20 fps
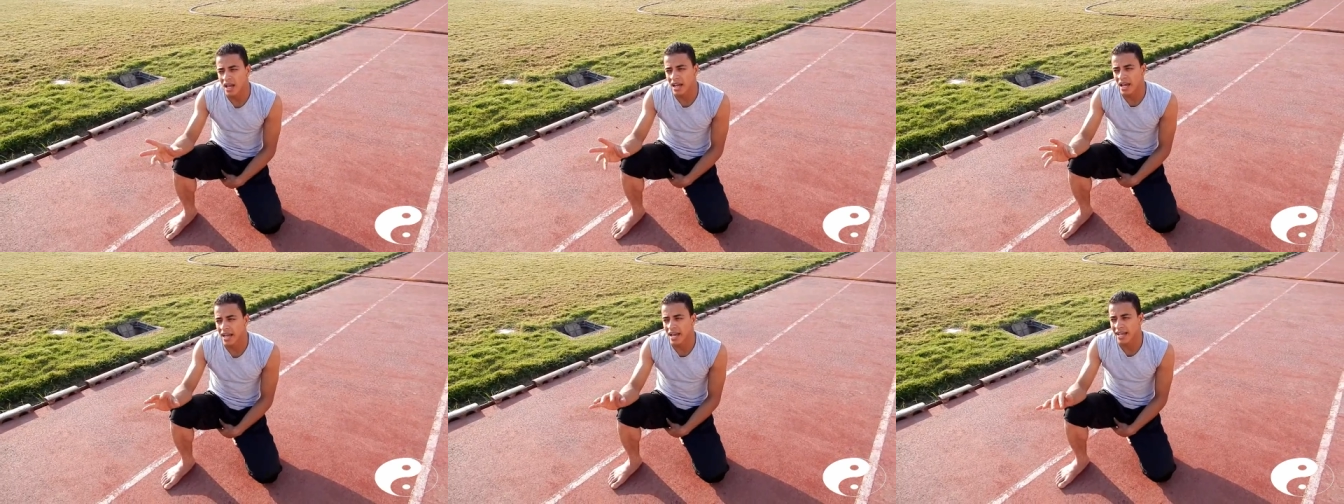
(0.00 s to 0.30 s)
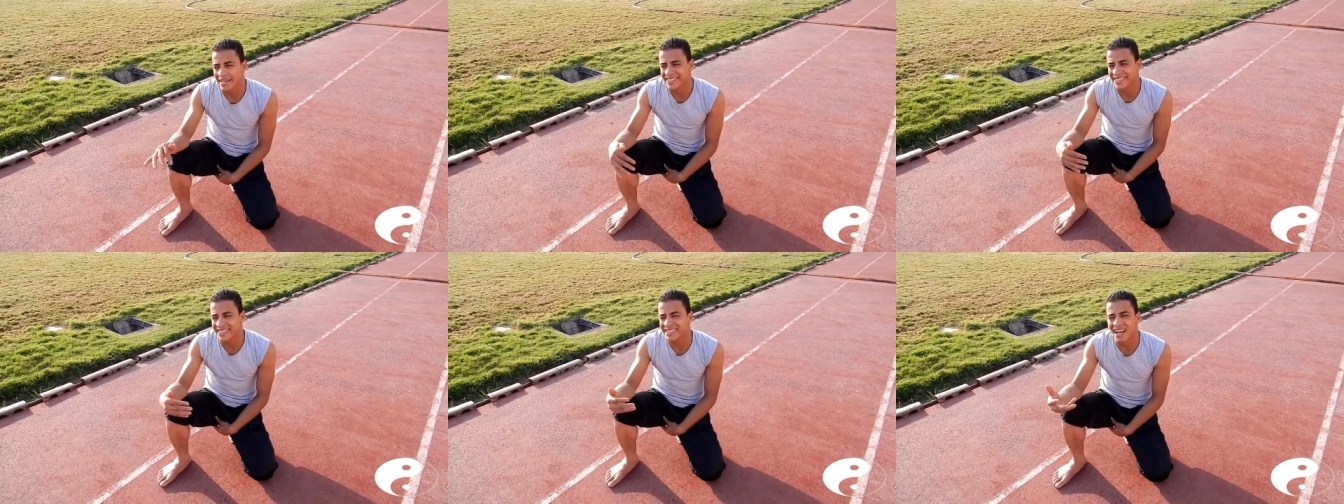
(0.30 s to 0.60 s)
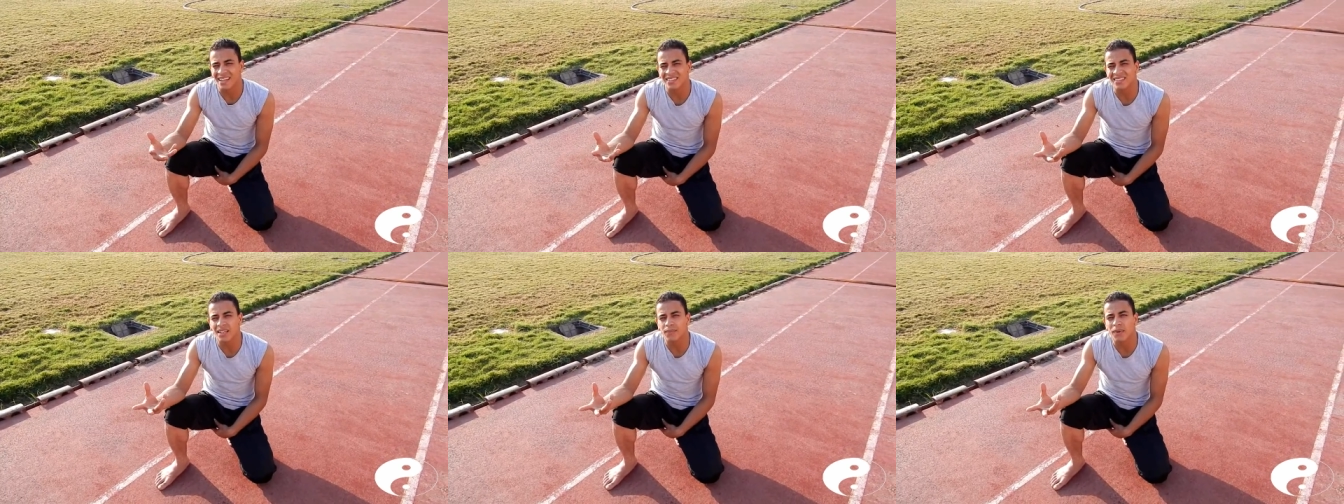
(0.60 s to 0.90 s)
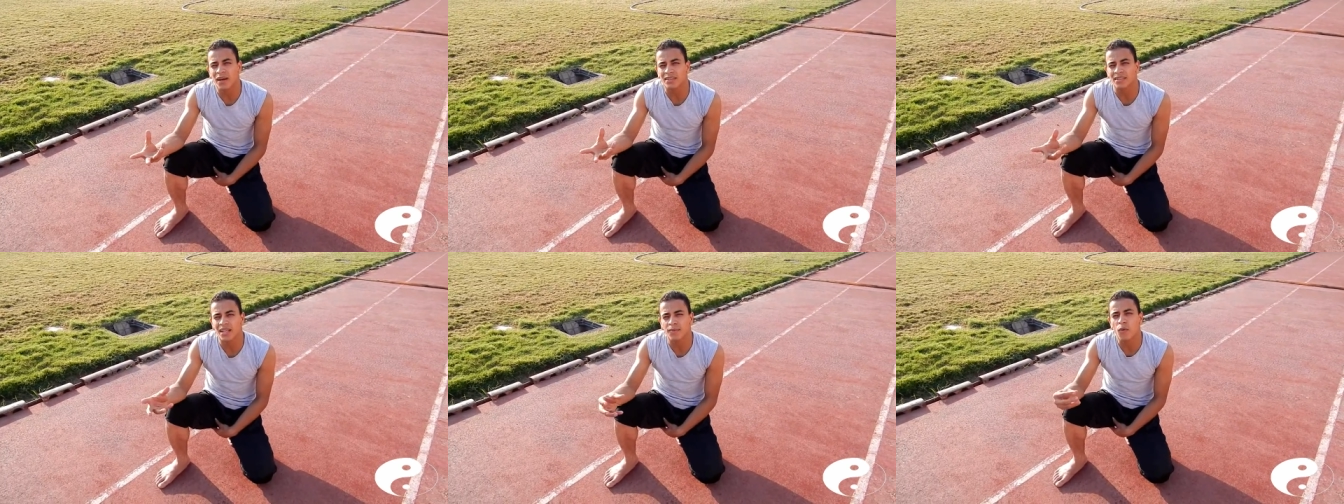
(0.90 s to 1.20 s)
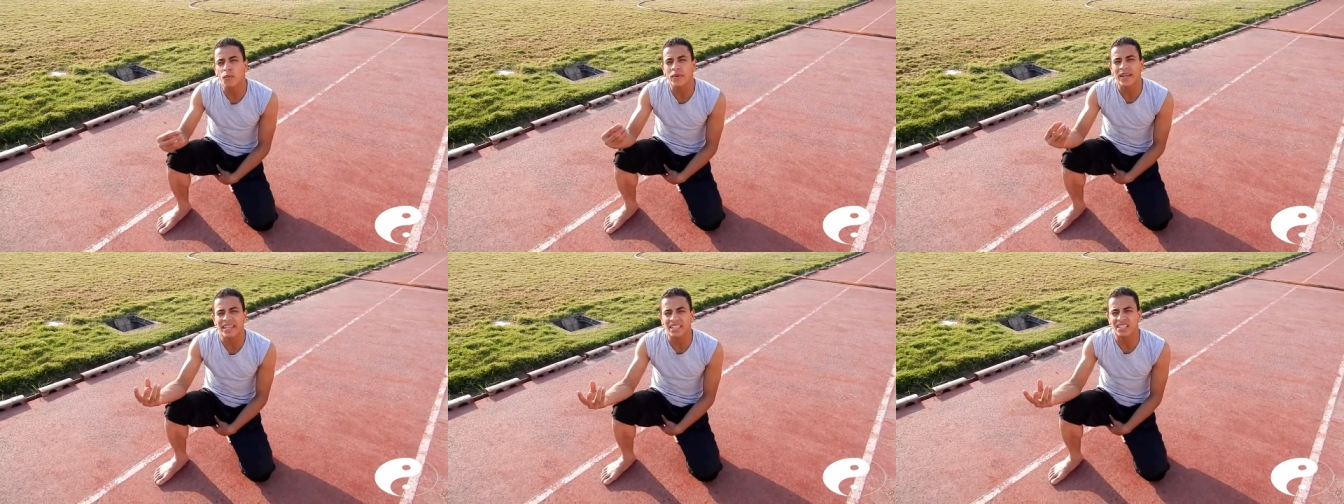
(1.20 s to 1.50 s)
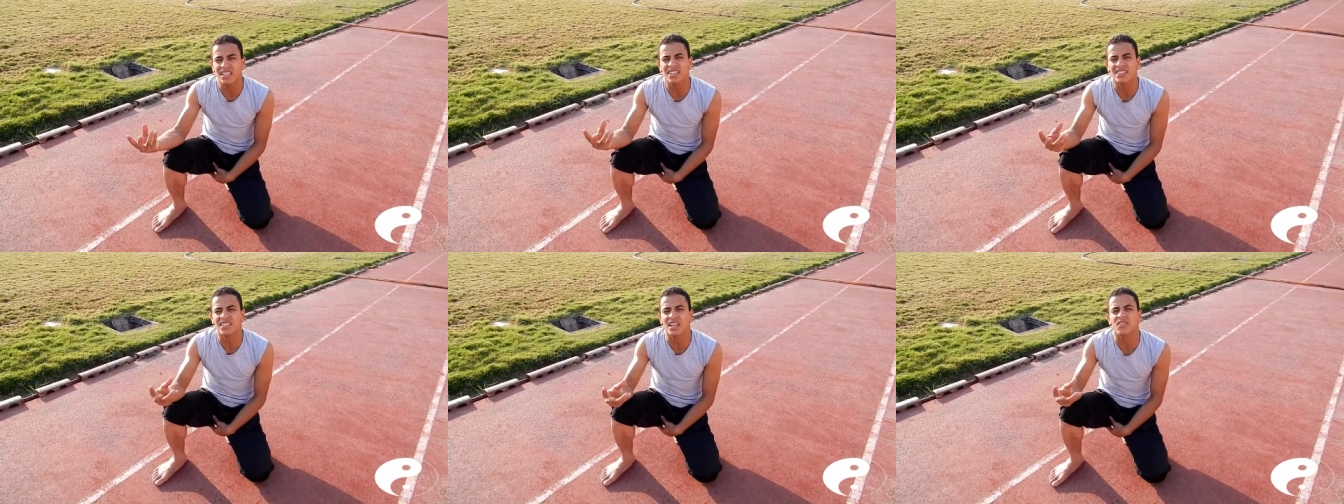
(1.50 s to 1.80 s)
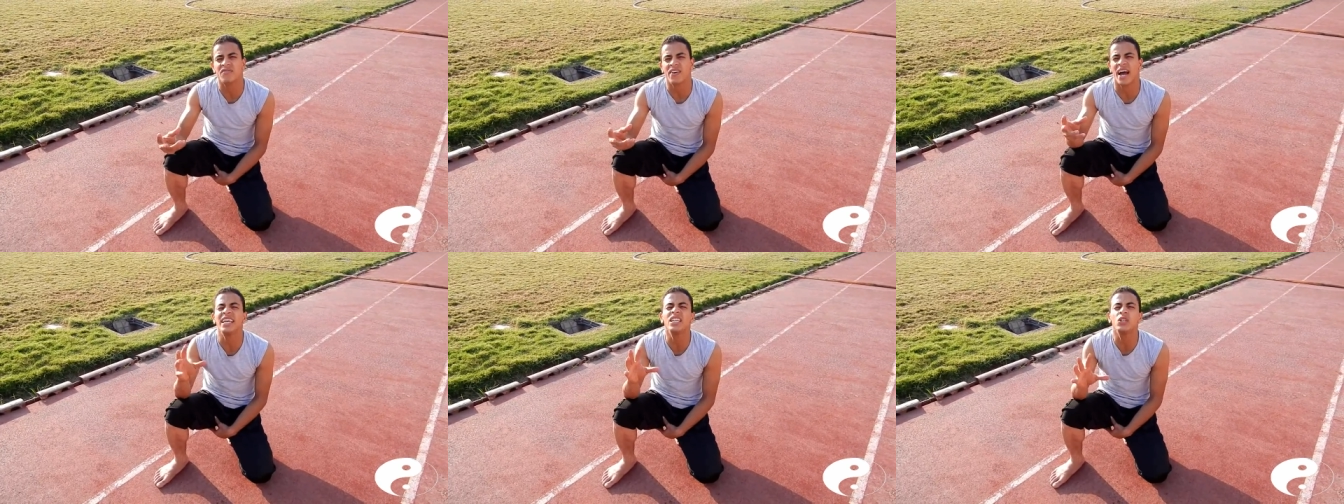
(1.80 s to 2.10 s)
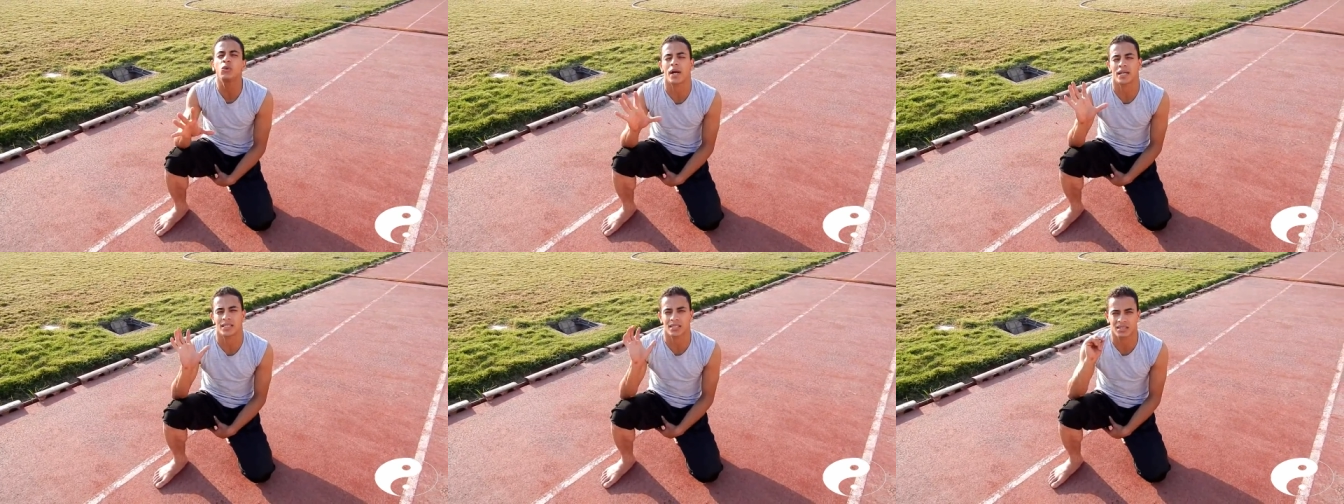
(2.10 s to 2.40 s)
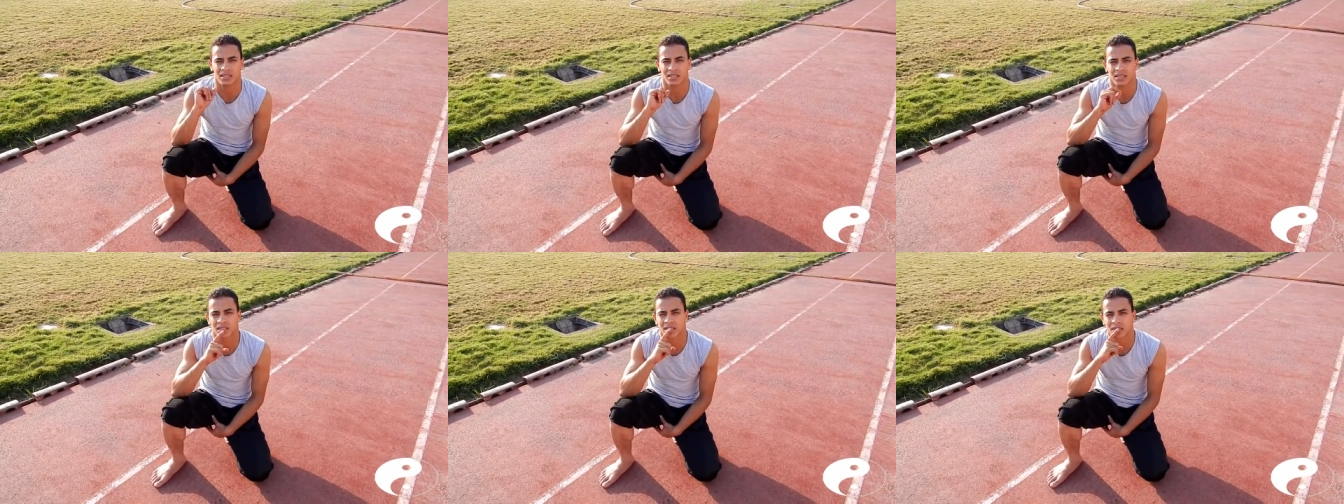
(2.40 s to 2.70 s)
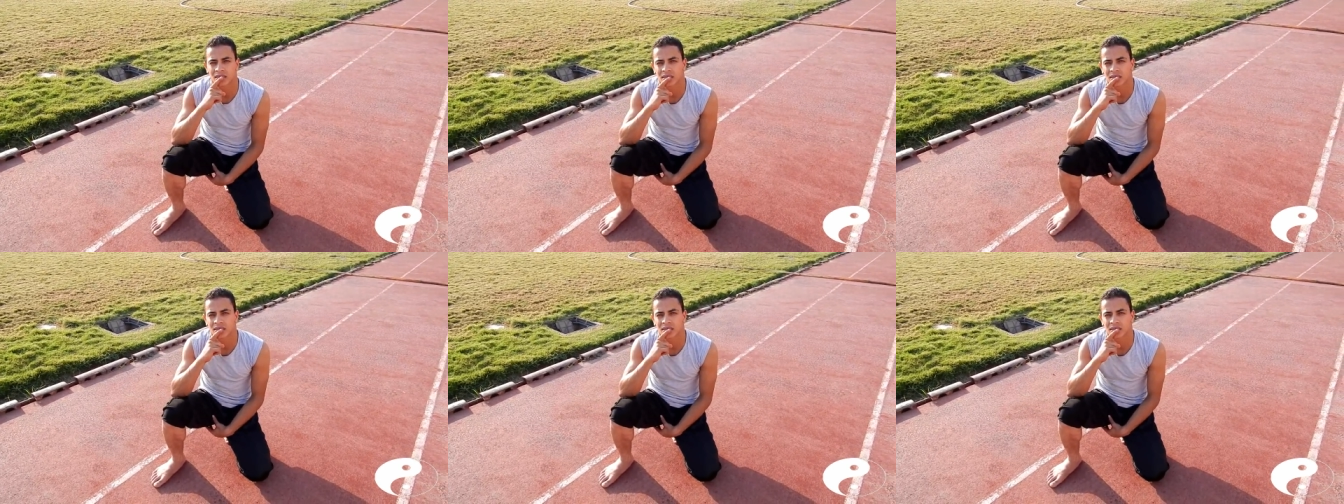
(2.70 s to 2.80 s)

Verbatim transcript: آه الشد العضلي طبعا ده ممكن يحصل في اي وقت